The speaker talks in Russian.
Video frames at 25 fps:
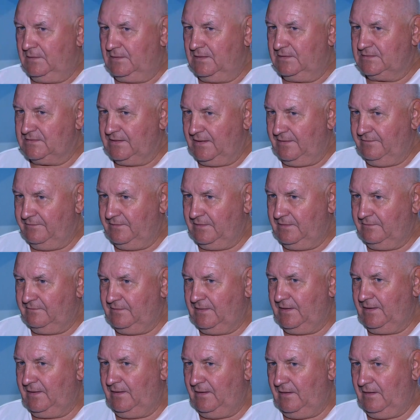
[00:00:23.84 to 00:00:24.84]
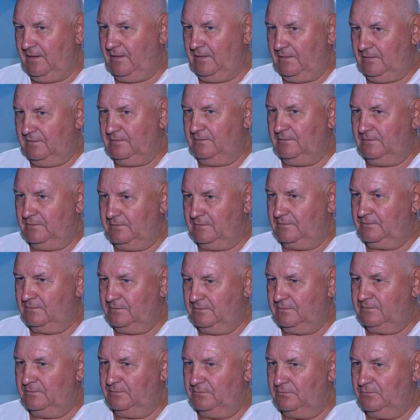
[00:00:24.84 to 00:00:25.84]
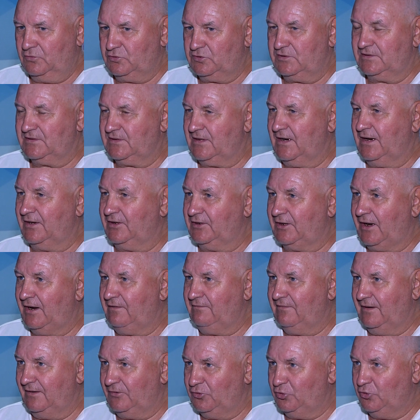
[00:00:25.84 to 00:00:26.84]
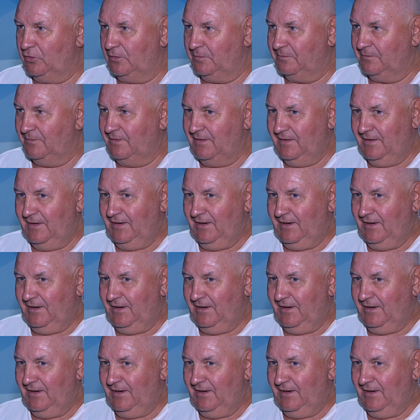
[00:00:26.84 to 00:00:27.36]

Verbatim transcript: Это соревнование, э, можно сказать, три в одном.